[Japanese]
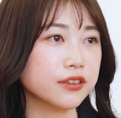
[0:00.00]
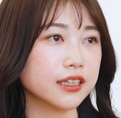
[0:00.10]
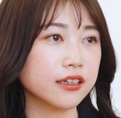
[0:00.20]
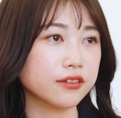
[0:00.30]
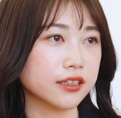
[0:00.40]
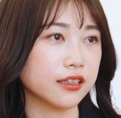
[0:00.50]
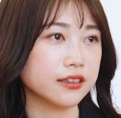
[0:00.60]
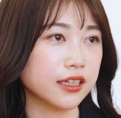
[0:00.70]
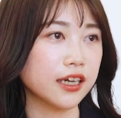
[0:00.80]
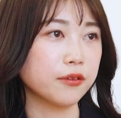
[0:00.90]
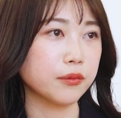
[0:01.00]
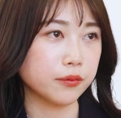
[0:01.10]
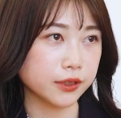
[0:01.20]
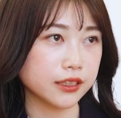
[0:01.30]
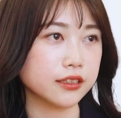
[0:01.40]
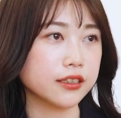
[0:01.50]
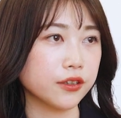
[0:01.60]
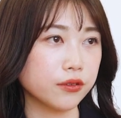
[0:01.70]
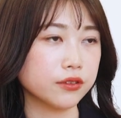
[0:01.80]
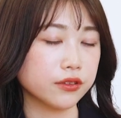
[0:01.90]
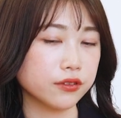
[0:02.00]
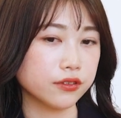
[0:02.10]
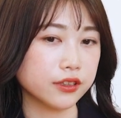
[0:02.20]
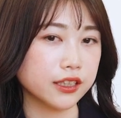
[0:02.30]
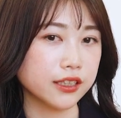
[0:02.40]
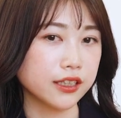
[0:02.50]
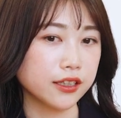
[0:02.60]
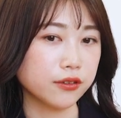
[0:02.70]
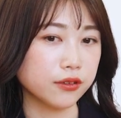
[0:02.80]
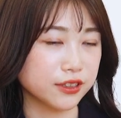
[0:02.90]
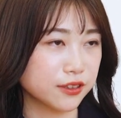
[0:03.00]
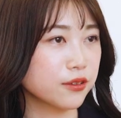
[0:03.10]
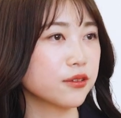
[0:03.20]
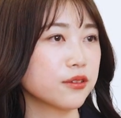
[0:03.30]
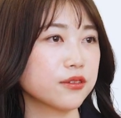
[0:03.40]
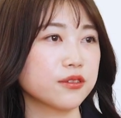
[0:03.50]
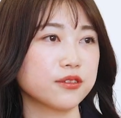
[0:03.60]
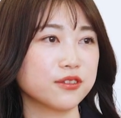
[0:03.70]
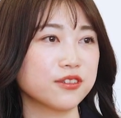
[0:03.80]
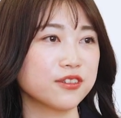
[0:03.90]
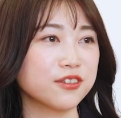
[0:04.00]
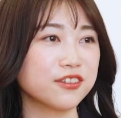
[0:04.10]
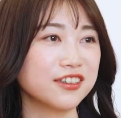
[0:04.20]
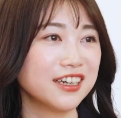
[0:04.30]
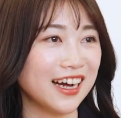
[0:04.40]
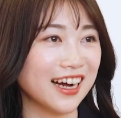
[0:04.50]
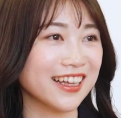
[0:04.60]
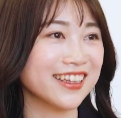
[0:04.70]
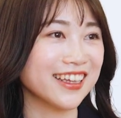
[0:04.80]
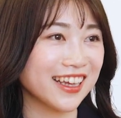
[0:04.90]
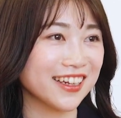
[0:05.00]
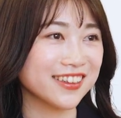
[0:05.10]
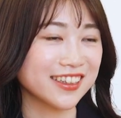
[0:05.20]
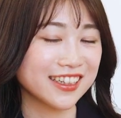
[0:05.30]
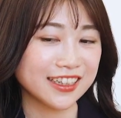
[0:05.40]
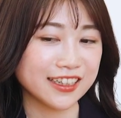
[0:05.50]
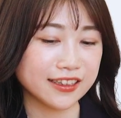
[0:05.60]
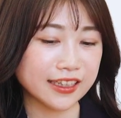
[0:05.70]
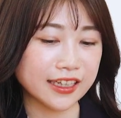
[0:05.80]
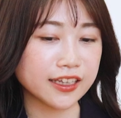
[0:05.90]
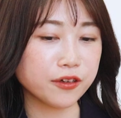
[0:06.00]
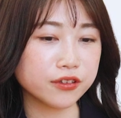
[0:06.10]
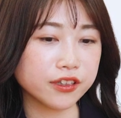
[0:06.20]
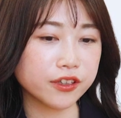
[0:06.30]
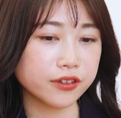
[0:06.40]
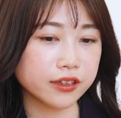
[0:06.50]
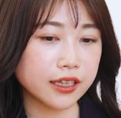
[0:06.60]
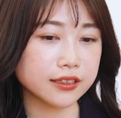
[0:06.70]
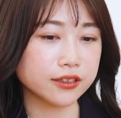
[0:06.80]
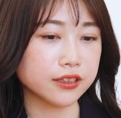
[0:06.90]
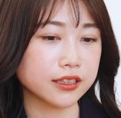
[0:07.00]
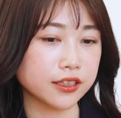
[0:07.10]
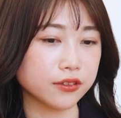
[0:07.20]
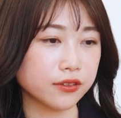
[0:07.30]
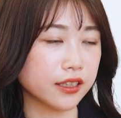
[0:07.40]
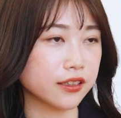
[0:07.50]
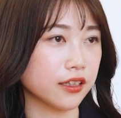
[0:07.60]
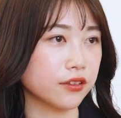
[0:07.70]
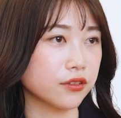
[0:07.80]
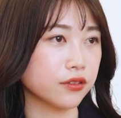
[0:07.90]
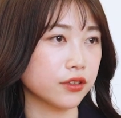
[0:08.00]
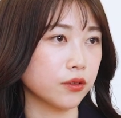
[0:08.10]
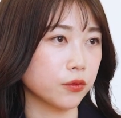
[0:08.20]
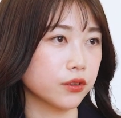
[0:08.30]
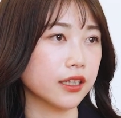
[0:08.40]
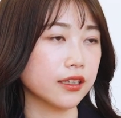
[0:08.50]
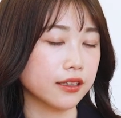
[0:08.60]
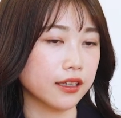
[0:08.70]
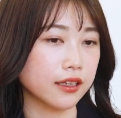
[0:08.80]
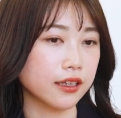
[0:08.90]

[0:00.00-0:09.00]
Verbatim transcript: 力を使って世界を前向きにしていこうというふうにこう主語をどんどんどんどんこう上げていける。いけたことによってすごい成長できたなというふうに思っていて、